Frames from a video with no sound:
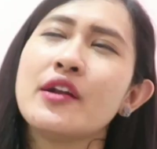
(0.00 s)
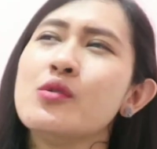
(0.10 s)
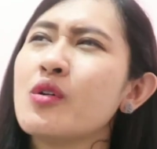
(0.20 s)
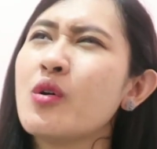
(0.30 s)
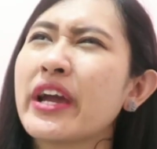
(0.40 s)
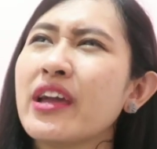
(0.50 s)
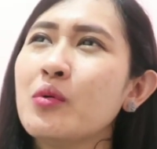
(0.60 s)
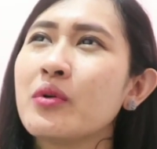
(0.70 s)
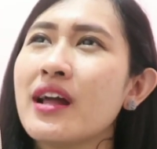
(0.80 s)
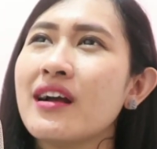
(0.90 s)
Aduh, kok
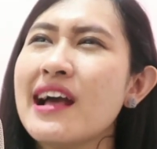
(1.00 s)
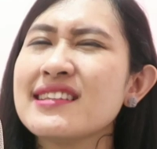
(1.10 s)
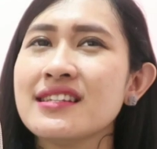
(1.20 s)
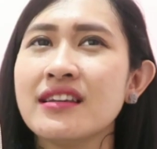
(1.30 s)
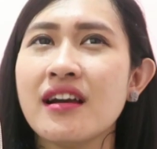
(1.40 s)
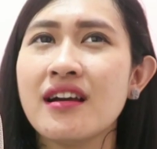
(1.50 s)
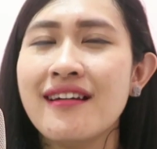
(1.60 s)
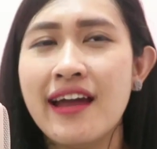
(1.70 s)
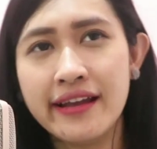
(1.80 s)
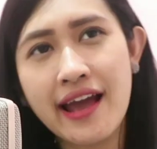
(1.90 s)
kayak kurang asik ya.
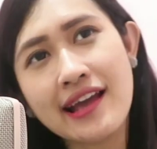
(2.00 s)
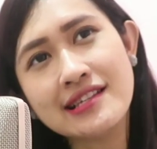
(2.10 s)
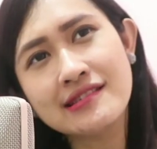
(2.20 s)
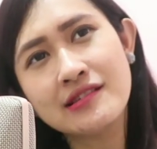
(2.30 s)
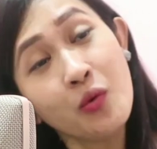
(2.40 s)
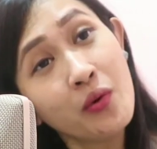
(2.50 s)
Hai guys,